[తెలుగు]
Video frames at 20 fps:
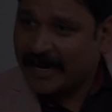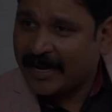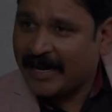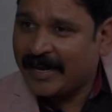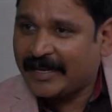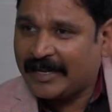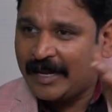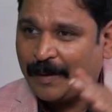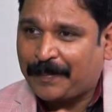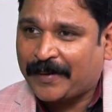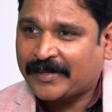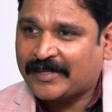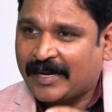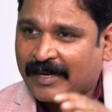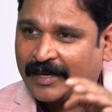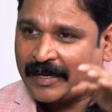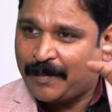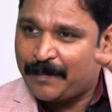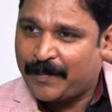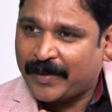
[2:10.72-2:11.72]
జగన్కి
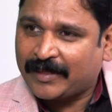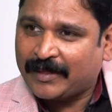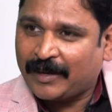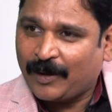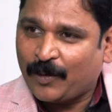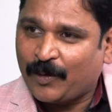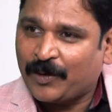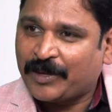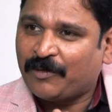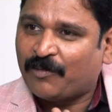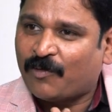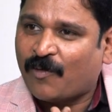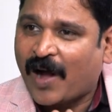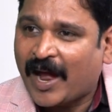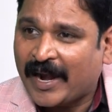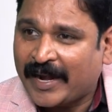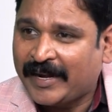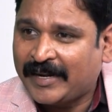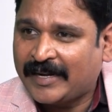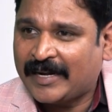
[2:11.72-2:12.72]
ప్రజలకి మధ్యలో ఈ
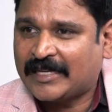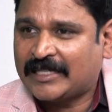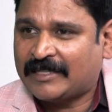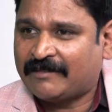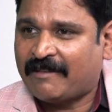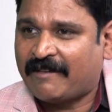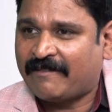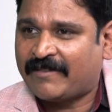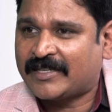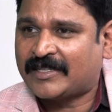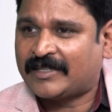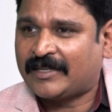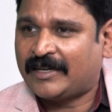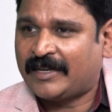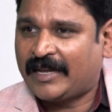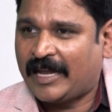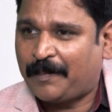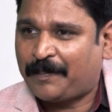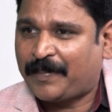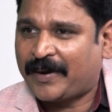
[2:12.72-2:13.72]
వాలంటీర్స్ వ్యవస్థను
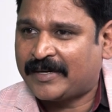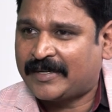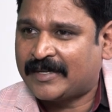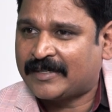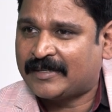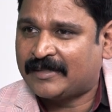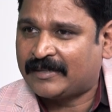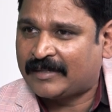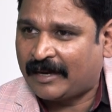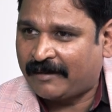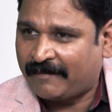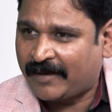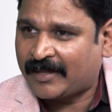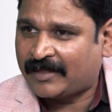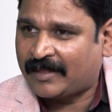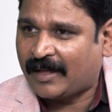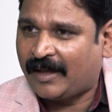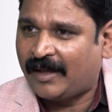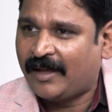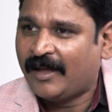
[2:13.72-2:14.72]
ఏర్పాటు చేసిన
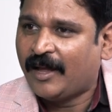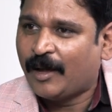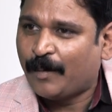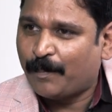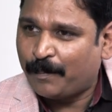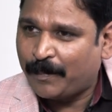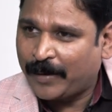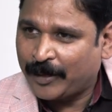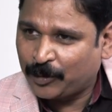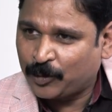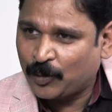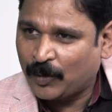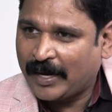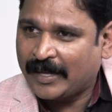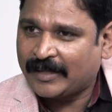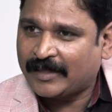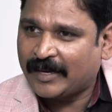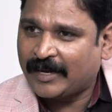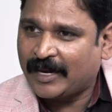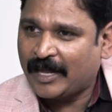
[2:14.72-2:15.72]
తర్వాత మంత్రులు
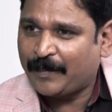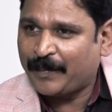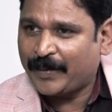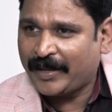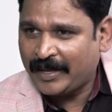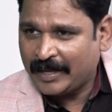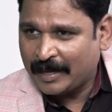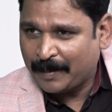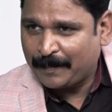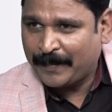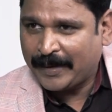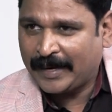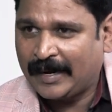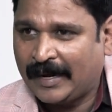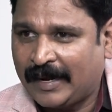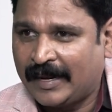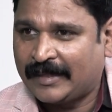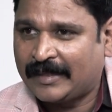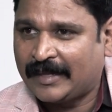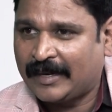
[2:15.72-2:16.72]
అయితేనేమి
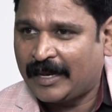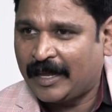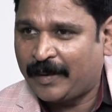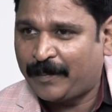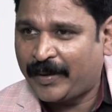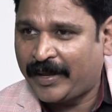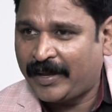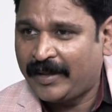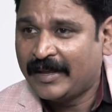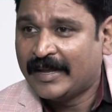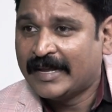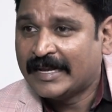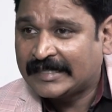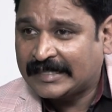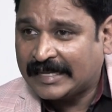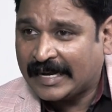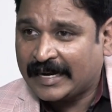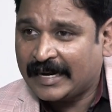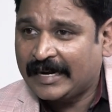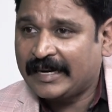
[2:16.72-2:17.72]
ఎమ్మెల్యేలు అయితేనేమి
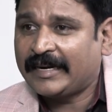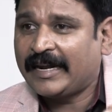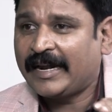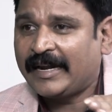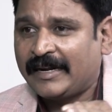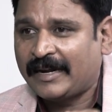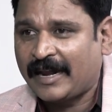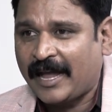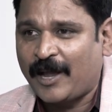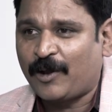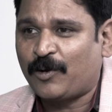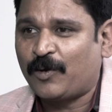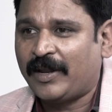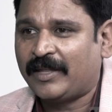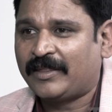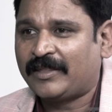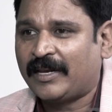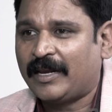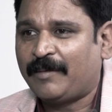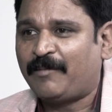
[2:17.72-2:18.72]
సెకండ్ గ్రేడ్ నాయకులు
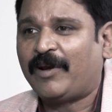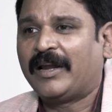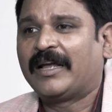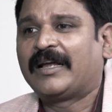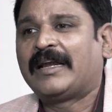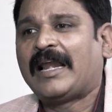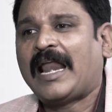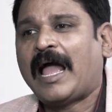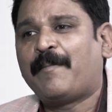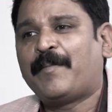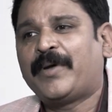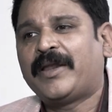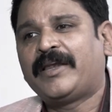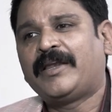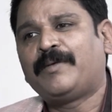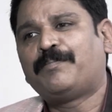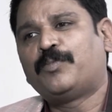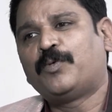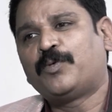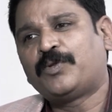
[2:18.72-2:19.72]
అయితేనేమి వాళ్ళ
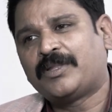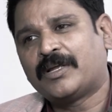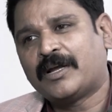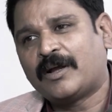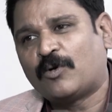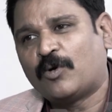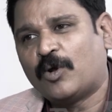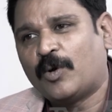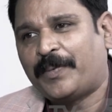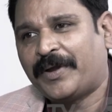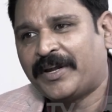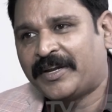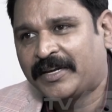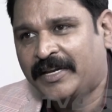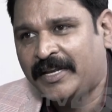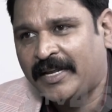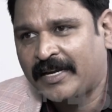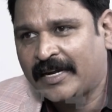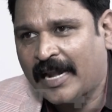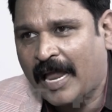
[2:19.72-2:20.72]
గ్లామర్ని పూర్తిగా కోల్పోయి
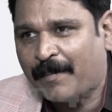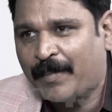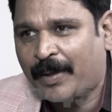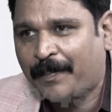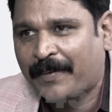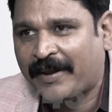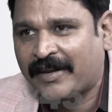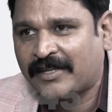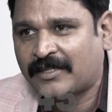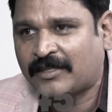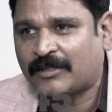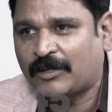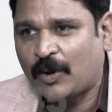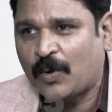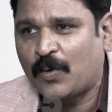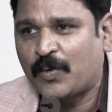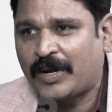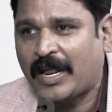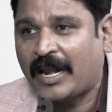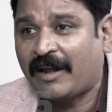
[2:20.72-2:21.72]
డీ గ్లామర్ పరిస్థితిలో
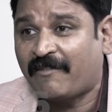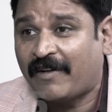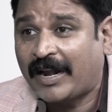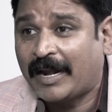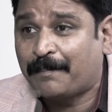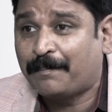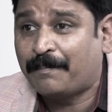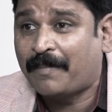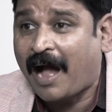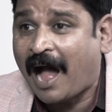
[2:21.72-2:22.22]
ఉన్నారని వాళ్ళ